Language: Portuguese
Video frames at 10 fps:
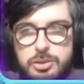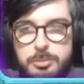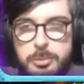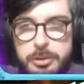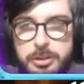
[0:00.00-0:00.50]

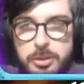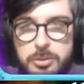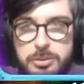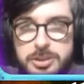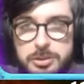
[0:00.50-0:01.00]
Suponho que eu
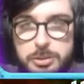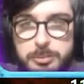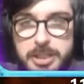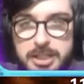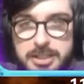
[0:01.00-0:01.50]
consigo
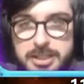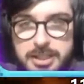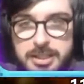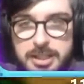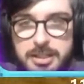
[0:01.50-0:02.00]
subir
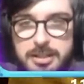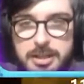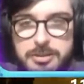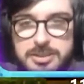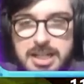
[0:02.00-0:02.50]
aqui, né?
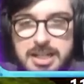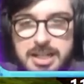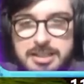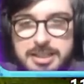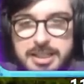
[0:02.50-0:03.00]
Aí usar
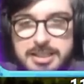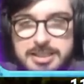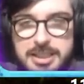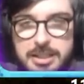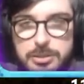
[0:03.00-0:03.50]
aquela
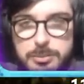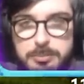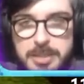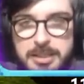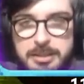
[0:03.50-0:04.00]
trickzinha do
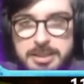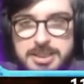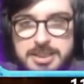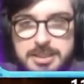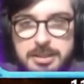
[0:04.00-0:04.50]

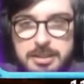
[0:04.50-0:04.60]
Plinks.